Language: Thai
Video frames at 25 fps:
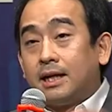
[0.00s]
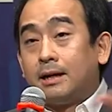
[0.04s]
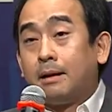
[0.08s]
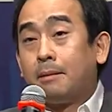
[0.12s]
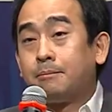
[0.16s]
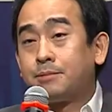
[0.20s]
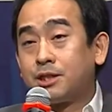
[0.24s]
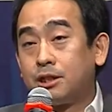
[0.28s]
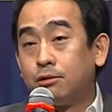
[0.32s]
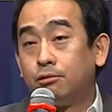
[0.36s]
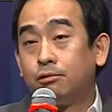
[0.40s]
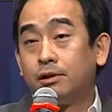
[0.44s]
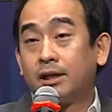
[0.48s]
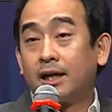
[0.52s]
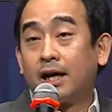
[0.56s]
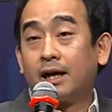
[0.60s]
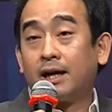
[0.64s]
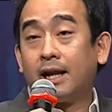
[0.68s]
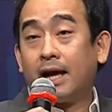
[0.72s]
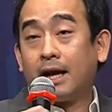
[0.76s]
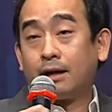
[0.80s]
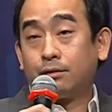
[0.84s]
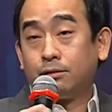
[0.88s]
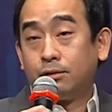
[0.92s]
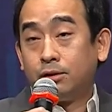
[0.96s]
สนับสนุนข้า
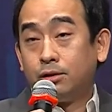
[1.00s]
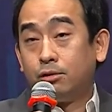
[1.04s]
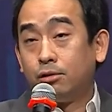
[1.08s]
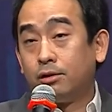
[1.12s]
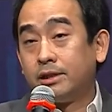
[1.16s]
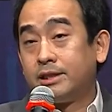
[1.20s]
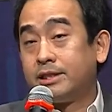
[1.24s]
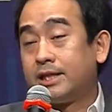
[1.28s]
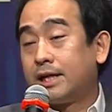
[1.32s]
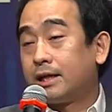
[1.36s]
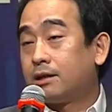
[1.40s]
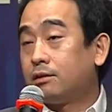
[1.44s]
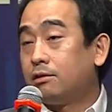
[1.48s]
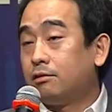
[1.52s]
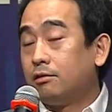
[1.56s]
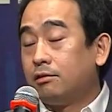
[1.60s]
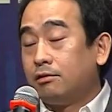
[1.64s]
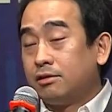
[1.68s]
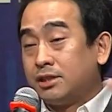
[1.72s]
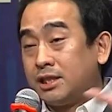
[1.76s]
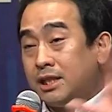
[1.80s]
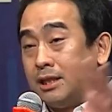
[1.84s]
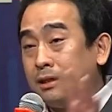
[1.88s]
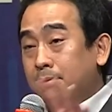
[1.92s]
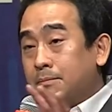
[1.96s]
งหลังโดยเทคโนโล
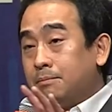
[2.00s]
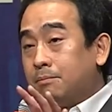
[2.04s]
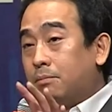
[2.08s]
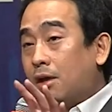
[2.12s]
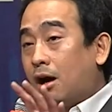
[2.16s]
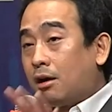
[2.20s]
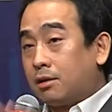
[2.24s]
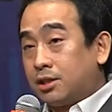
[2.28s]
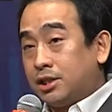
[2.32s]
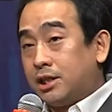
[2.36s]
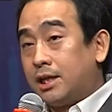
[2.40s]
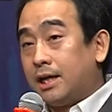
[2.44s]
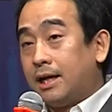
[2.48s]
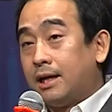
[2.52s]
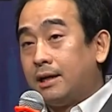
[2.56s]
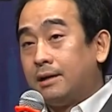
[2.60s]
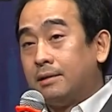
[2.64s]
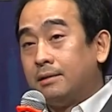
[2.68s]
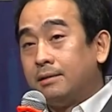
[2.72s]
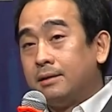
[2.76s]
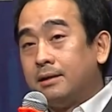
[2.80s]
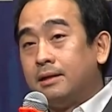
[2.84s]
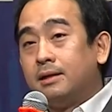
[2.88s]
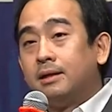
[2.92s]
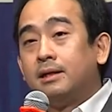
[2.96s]
ยีบล็อกเชน
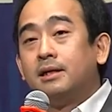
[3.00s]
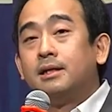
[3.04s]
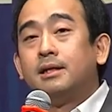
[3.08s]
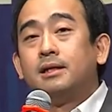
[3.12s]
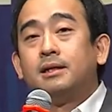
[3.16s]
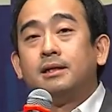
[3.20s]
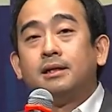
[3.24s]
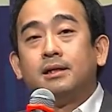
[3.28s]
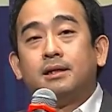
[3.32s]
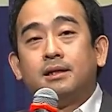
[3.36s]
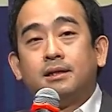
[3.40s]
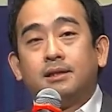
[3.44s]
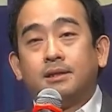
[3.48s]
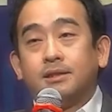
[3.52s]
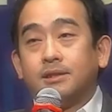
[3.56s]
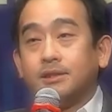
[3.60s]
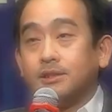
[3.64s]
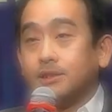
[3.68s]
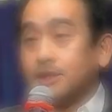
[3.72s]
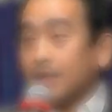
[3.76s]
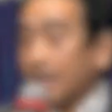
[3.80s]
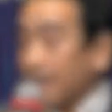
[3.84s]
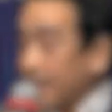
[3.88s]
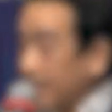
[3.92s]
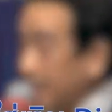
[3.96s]

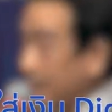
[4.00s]
ใช้